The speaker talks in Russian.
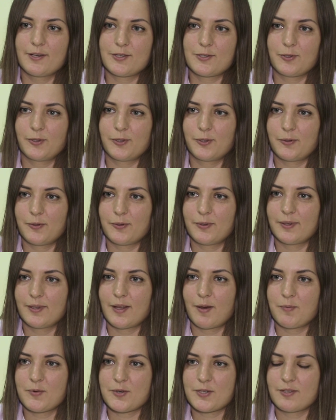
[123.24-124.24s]
что-то он
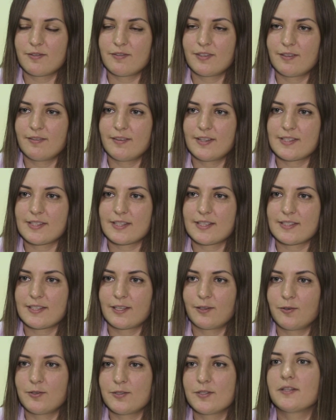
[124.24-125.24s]
нам может в ответ
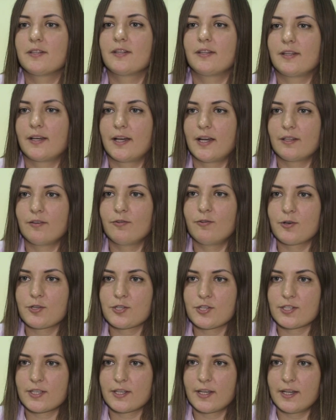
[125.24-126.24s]
сказать. То есть это такая
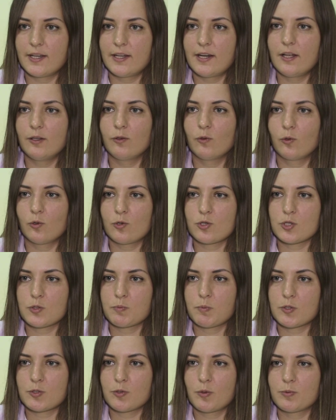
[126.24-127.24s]
творческая игра, но тоже
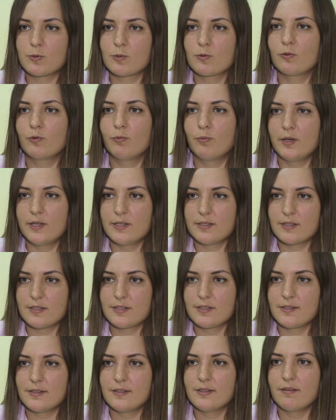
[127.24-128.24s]
способствует
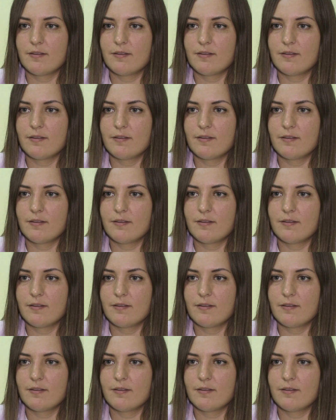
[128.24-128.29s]
близости и